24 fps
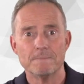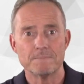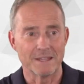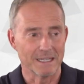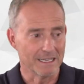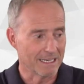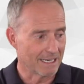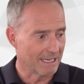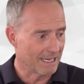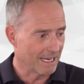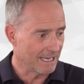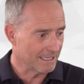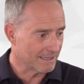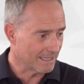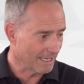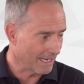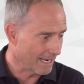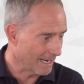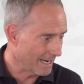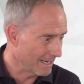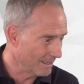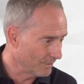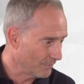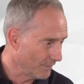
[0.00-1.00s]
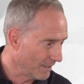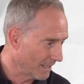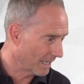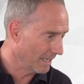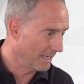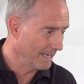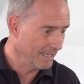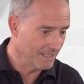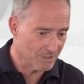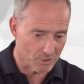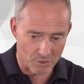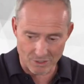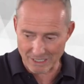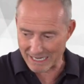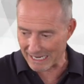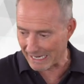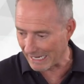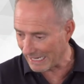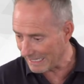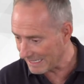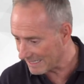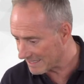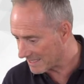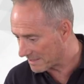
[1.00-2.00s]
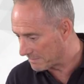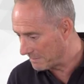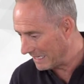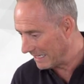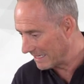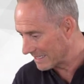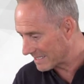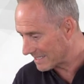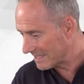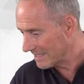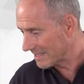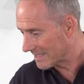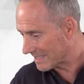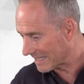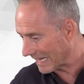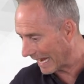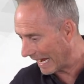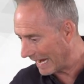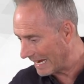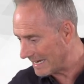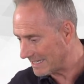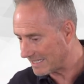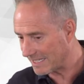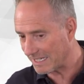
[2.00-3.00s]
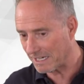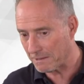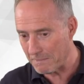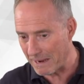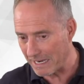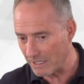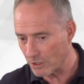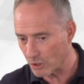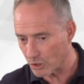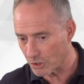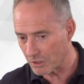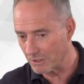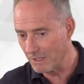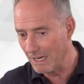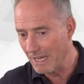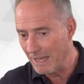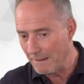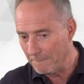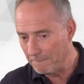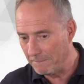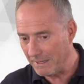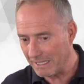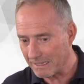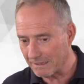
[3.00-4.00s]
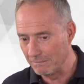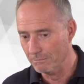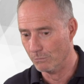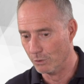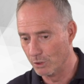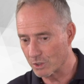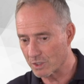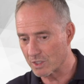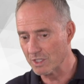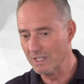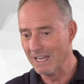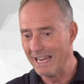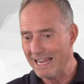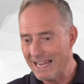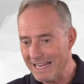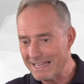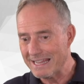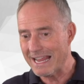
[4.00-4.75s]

Denn dann hätte er entweder links oder rechts mindestens 30 Menschen bitten müssen,